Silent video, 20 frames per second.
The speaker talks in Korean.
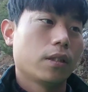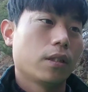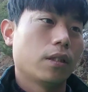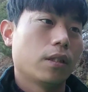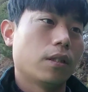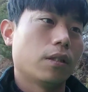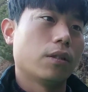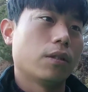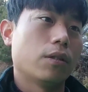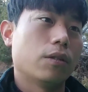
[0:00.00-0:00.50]

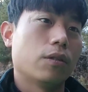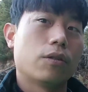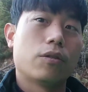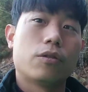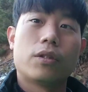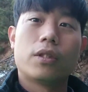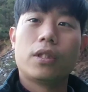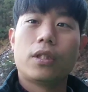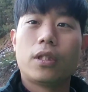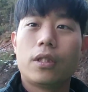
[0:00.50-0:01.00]
어,
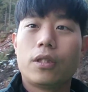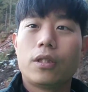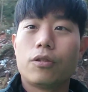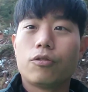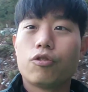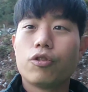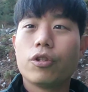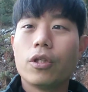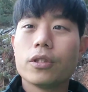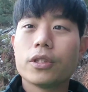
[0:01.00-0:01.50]
특히
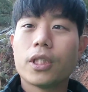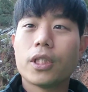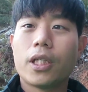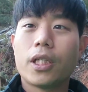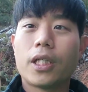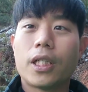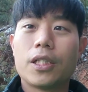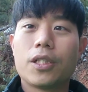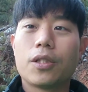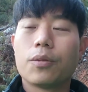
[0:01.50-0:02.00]
수영장에
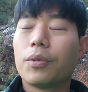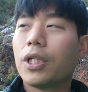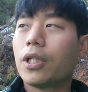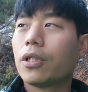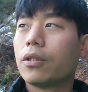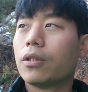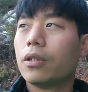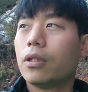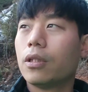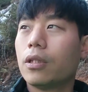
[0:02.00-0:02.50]

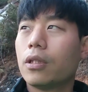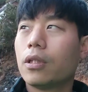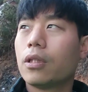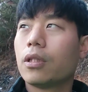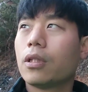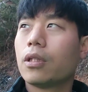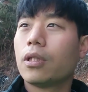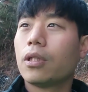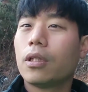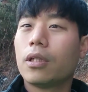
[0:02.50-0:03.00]
가시면
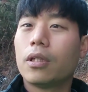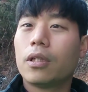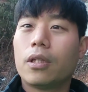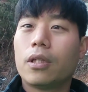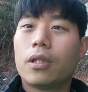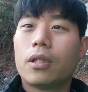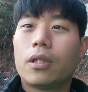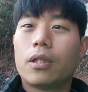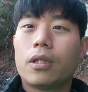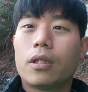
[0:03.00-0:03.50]

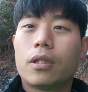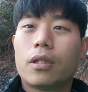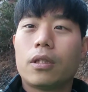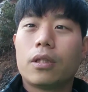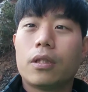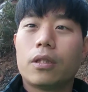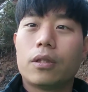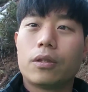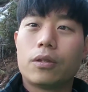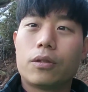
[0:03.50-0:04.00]

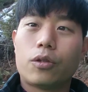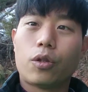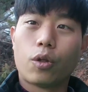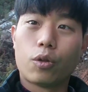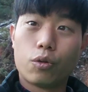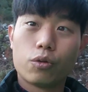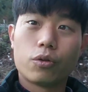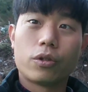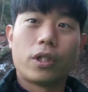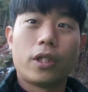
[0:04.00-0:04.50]
어,
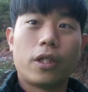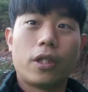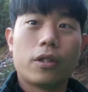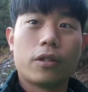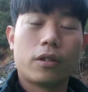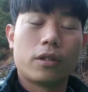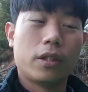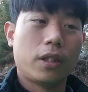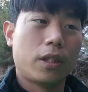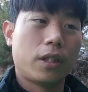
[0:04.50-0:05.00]
저도 그래요.
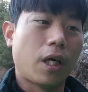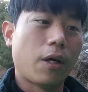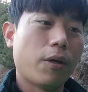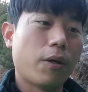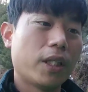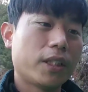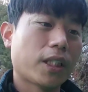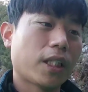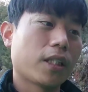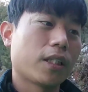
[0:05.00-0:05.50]
특히
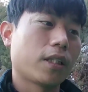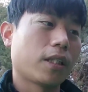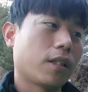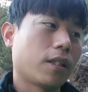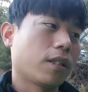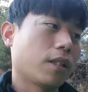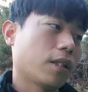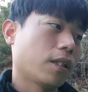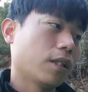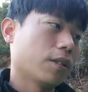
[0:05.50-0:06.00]

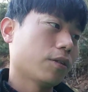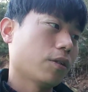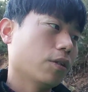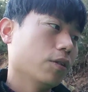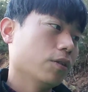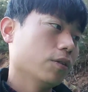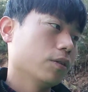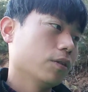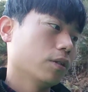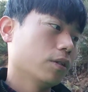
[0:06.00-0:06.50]
대회장에서
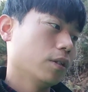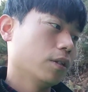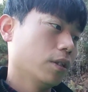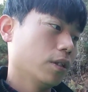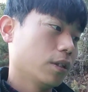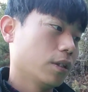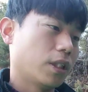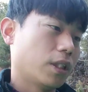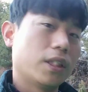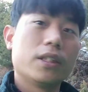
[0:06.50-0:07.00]

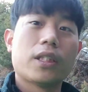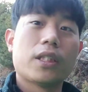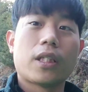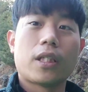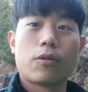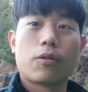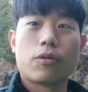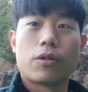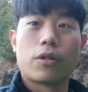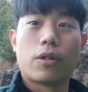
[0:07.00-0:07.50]

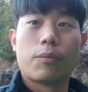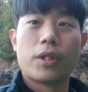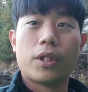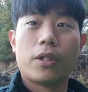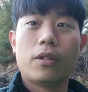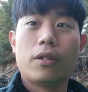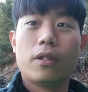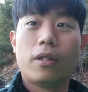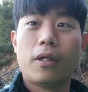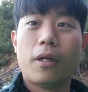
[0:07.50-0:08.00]
긴장하고 그러면
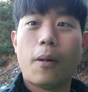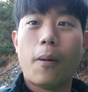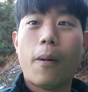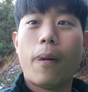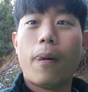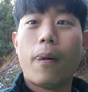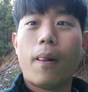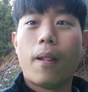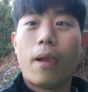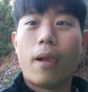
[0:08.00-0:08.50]

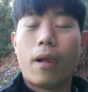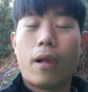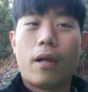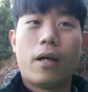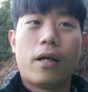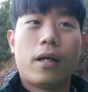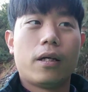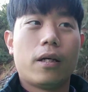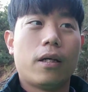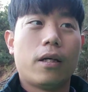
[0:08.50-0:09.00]

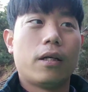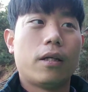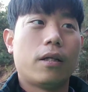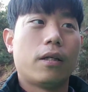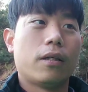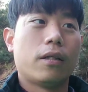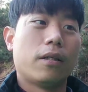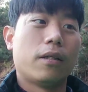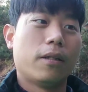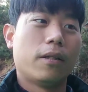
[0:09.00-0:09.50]

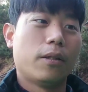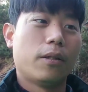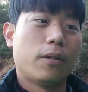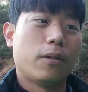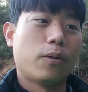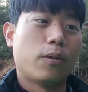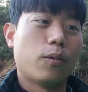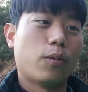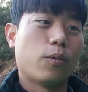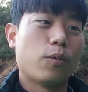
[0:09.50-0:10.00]
어,
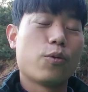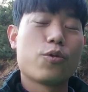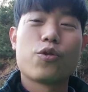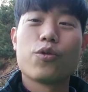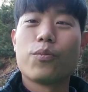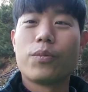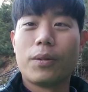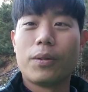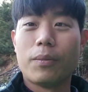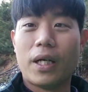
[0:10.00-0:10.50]

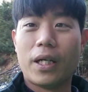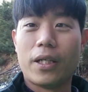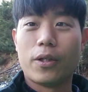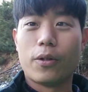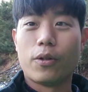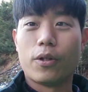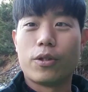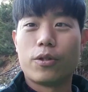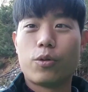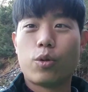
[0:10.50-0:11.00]
오줌이
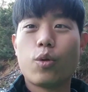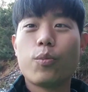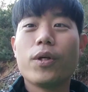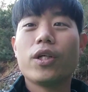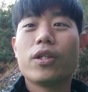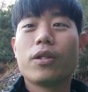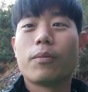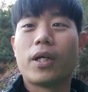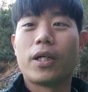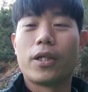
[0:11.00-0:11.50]
마려워요.
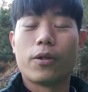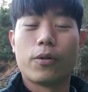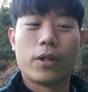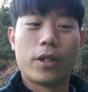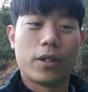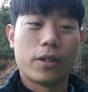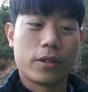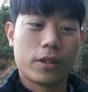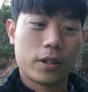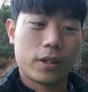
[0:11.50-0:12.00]
소변이
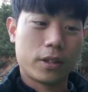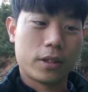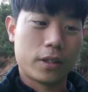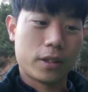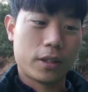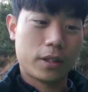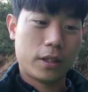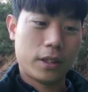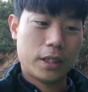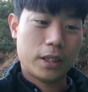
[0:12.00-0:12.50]
마려워요. 그